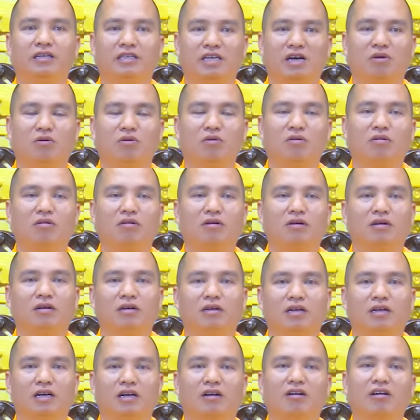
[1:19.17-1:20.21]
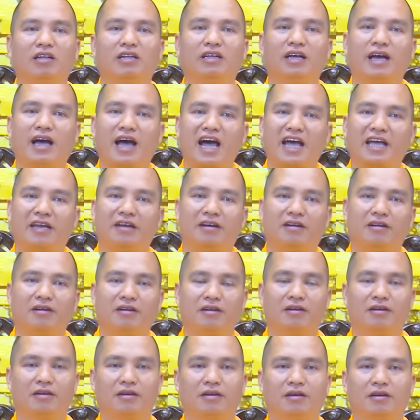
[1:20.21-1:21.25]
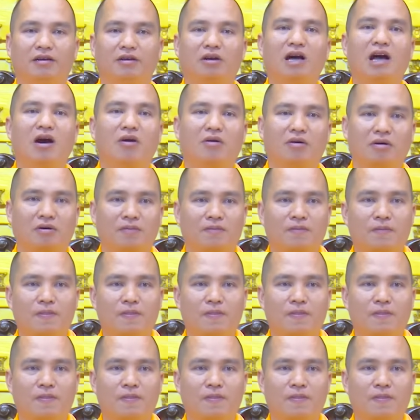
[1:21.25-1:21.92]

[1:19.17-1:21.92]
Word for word: cháu thằng con thứ hai nó nó học.